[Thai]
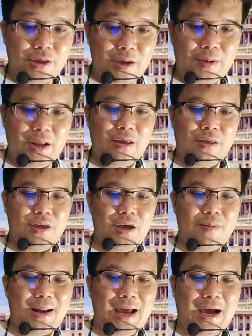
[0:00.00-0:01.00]
CBDC
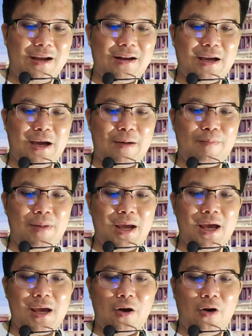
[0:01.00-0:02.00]
เป็นหลักนะครับ ไม่
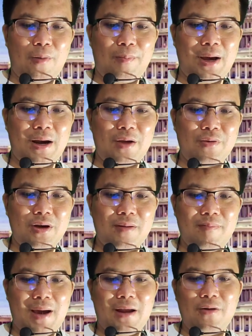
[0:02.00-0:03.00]
ให้ออกมาเร็วเกิ
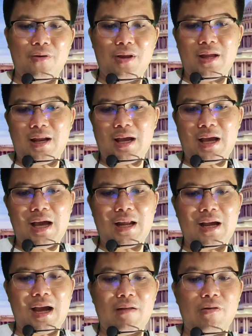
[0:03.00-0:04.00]
นไปโดยธนาคา
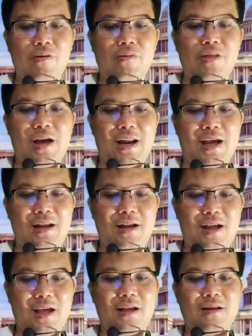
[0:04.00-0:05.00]
รกลางของสหรัฐ
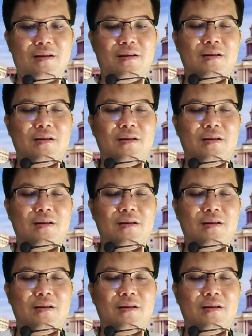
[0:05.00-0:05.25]
นั่นเอง